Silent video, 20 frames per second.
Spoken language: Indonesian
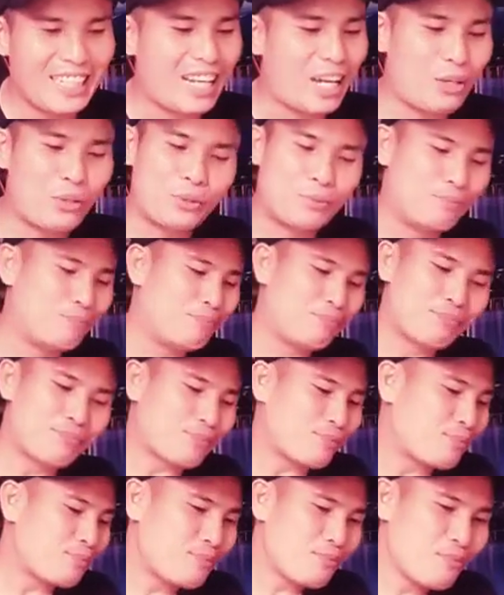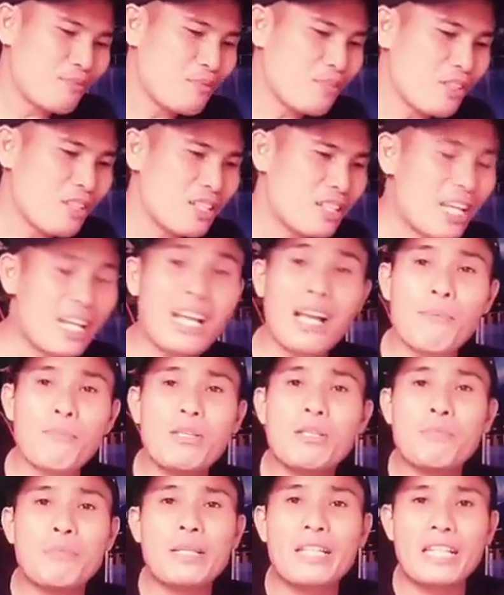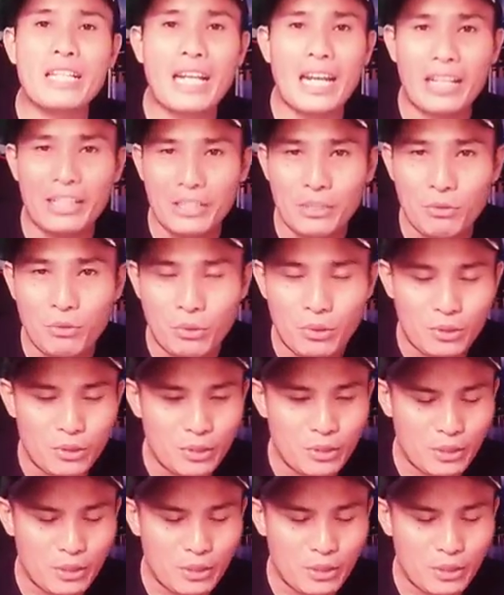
aduh, saya nggak habis pikir hal itu.